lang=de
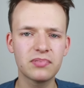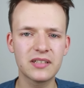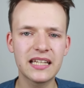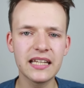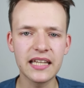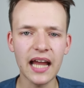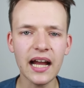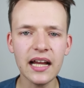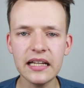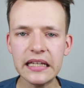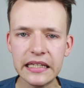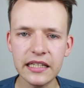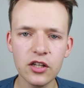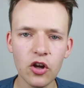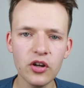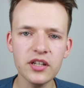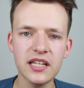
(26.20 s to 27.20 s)
Gedanken,
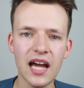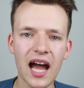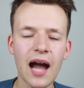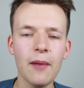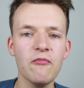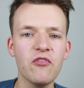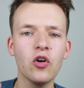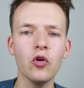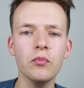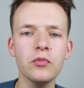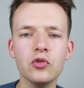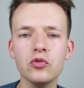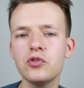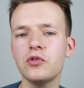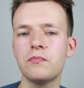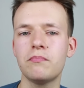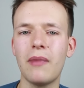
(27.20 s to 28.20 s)
die Leute haben, warum
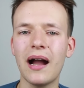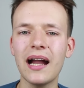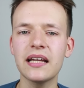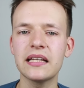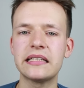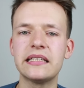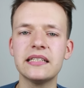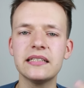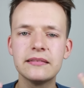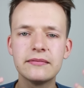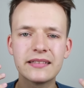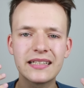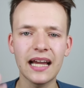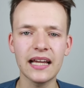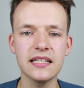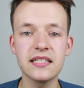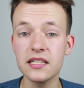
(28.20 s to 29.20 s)
YouTube-Marketing
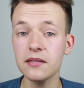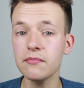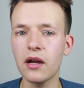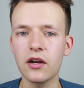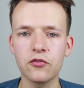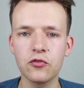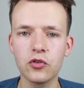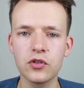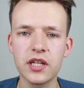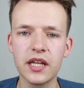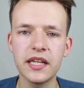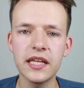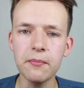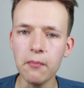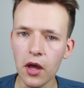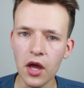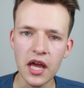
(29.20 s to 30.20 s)
keinen Sinn macht für
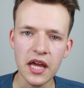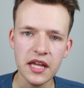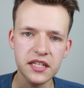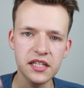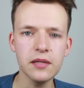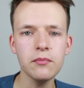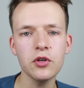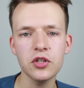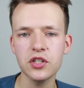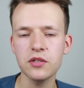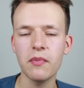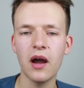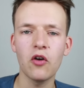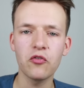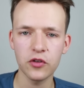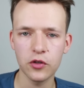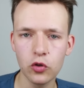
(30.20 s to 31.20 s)
Unternehmen, den möchte ich mal
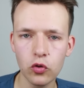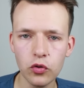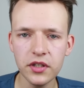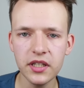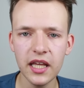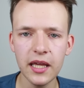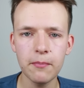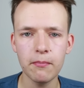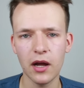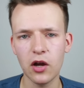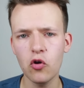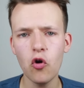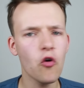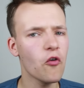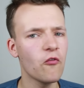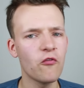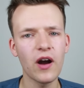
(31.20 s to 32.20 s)
auf den Grund gehen, mal
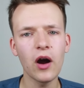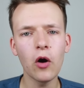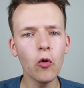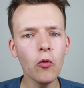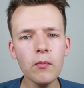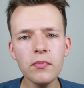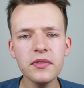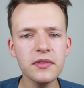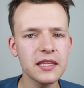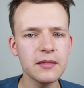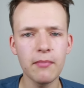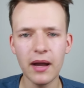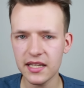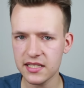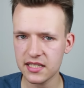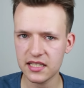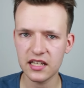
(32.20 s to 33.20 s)
gucken, warum die
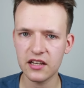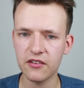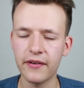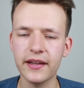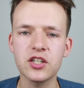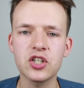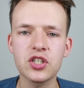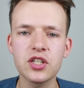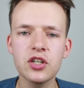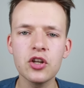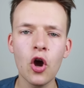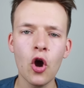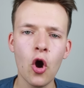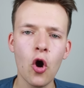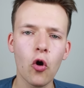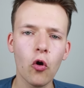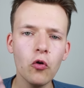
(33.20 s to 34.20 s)
meisten Quatsch sind
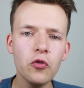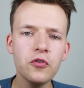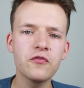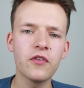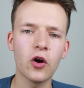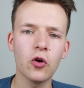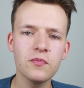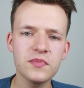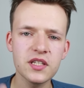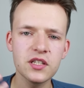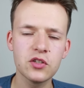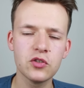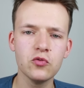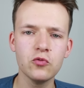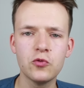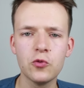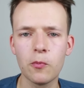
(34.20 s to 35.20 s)
und warum sich
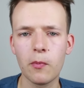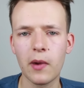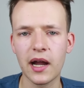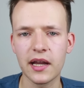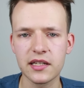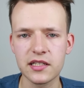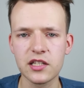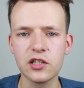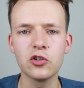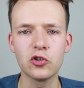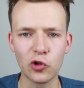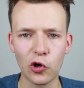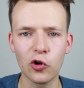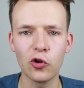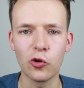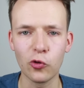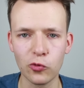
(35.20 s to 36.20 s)
YouTube-Marketing
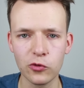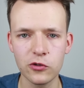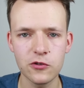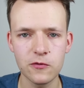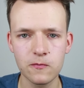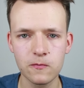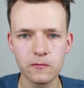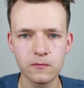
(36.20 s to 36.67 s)
doch lohnt.